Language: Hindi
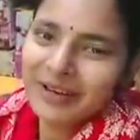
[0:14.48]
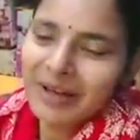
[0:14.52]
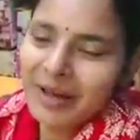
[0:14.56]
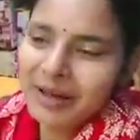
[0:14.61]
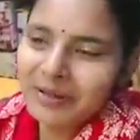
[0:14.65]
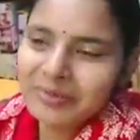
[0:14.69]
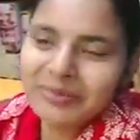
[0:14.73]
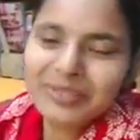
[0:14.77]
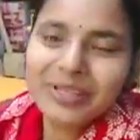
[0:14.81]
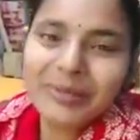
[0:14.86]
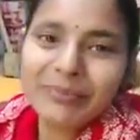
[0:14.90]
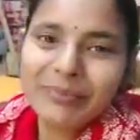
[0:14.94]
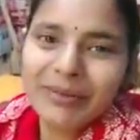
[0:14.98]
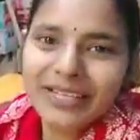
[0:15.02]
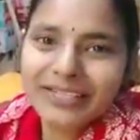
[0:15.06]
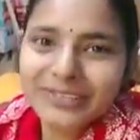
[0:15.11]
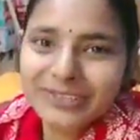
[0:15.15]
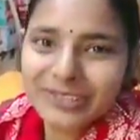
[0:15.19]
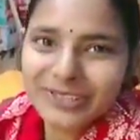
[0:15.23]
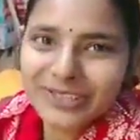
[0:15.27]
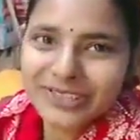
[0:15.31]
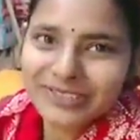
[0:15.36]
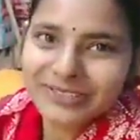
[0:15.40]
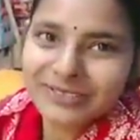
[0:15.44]
और तो
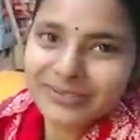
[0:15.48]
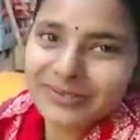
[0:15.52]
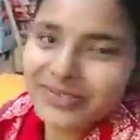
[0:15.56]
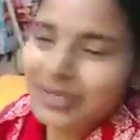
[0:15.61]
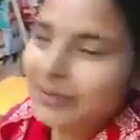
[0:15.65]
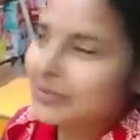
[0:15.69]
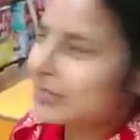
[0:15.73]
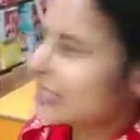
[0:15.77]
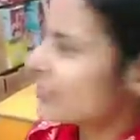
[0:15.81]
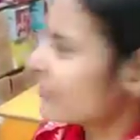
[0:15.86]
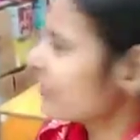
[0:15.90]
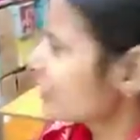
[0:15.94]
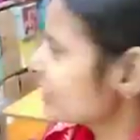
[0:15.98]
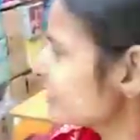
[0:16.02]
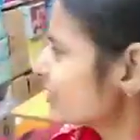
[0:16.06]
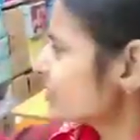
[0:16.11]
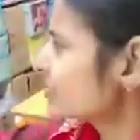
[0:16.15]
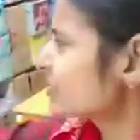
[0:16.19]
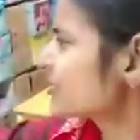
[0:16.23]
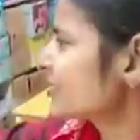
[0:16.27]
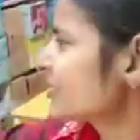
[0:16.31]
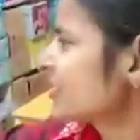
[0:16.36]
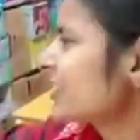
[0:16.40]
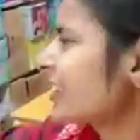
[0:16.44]
परसों जब से वो न्यूज
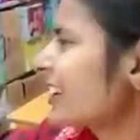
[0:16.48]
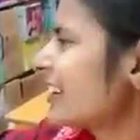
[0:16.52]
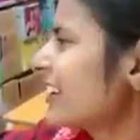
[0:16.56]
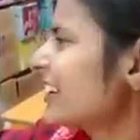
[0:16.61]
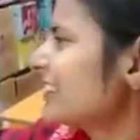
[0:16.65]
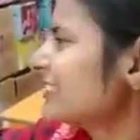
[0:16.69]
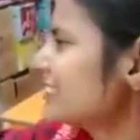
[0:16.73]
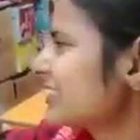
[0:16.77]
सुनी है ना